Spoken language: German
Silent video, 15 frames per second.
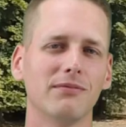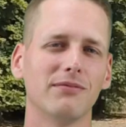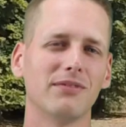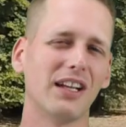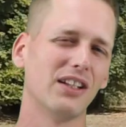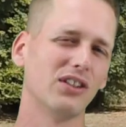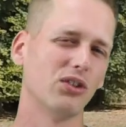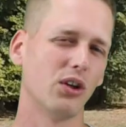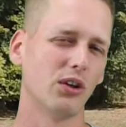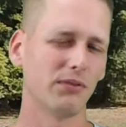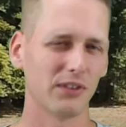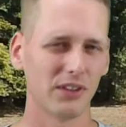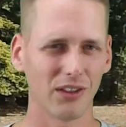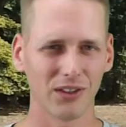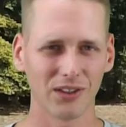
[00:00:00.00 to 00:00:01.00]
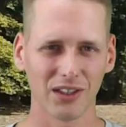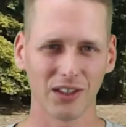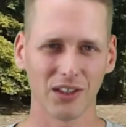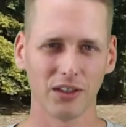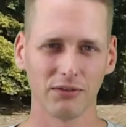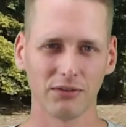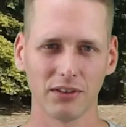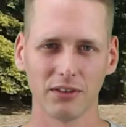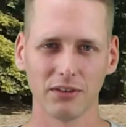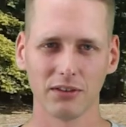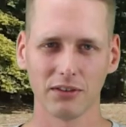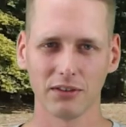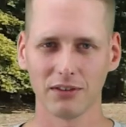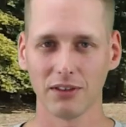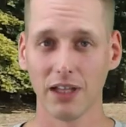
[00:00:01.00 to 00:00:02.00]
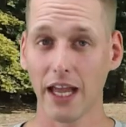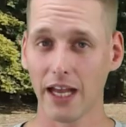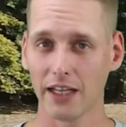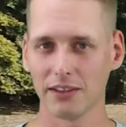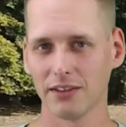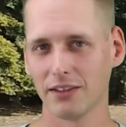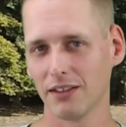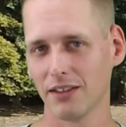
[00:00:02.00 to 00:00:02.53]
Vielleicht hofft er auch darauf, dass Herrchen